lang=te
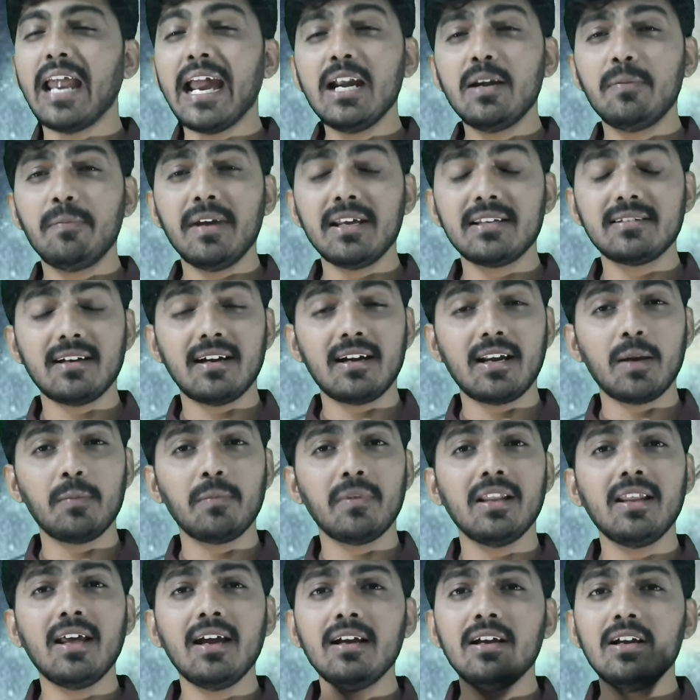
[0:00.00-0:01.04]
నైట్ మేర్స్ అంటాం
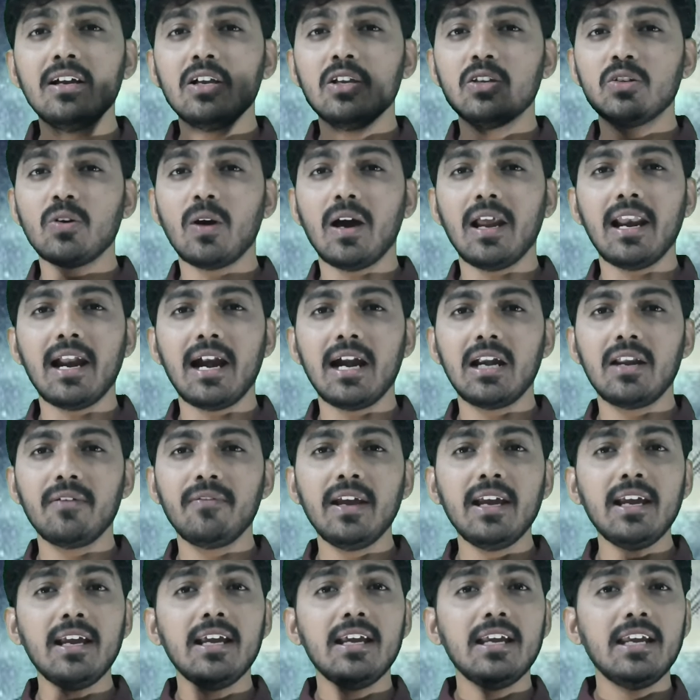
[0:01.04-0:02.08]
కదా సో అలాంటివి
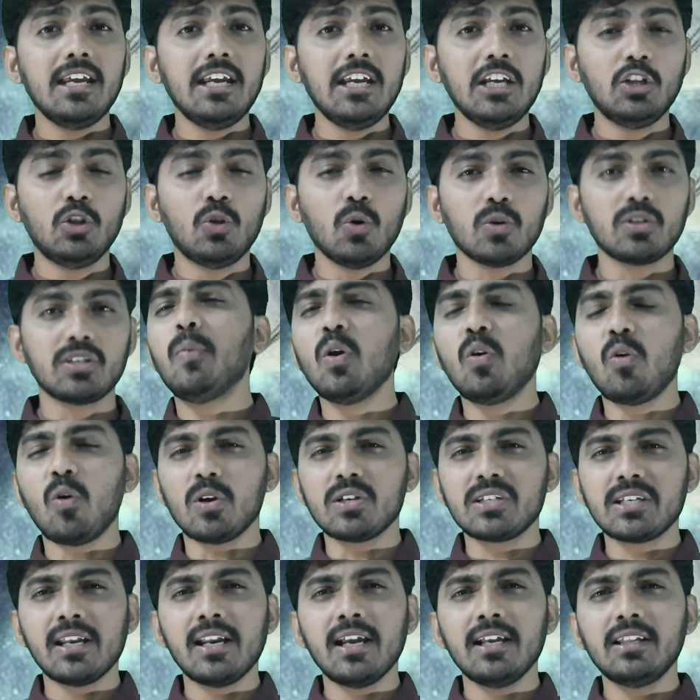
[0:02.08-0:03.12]
ఈ దోషజం
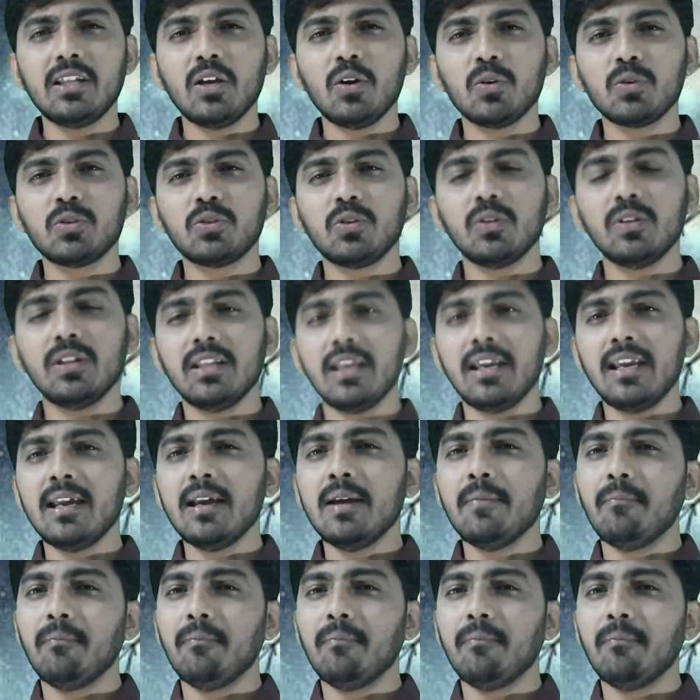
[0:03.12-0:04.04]
క్వశ్చన్ అయితే వస్తుంది